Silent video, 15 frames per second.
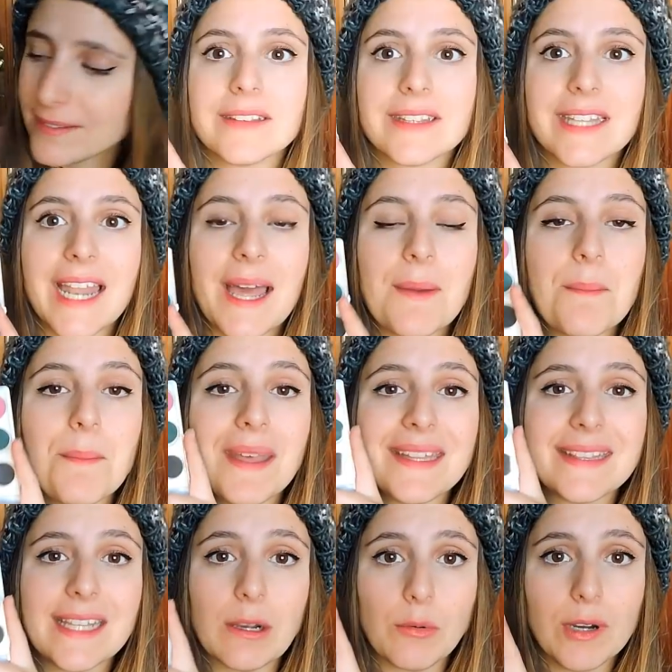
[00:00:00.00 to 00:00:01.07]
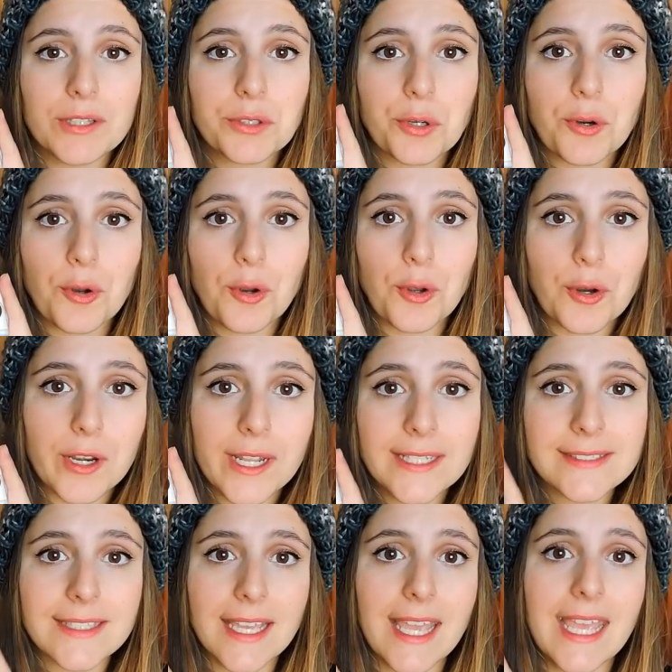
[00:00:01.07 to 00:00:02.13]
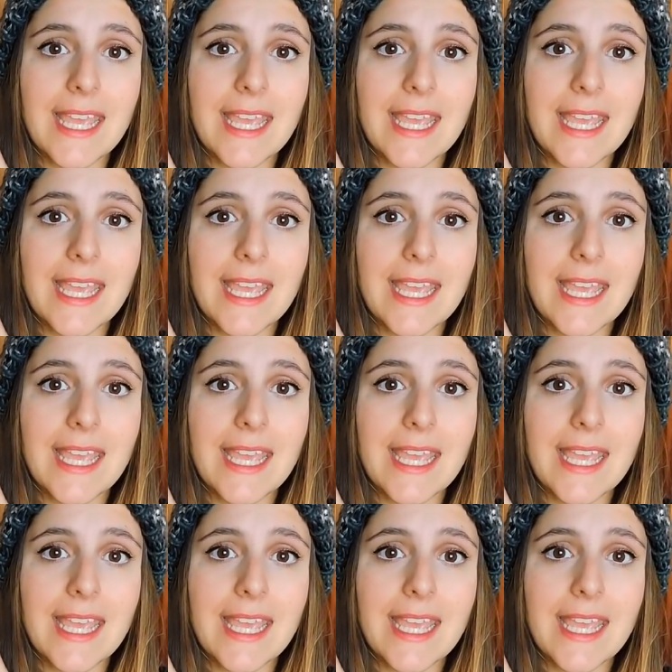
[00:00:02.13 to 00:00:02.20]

Traen 24 colores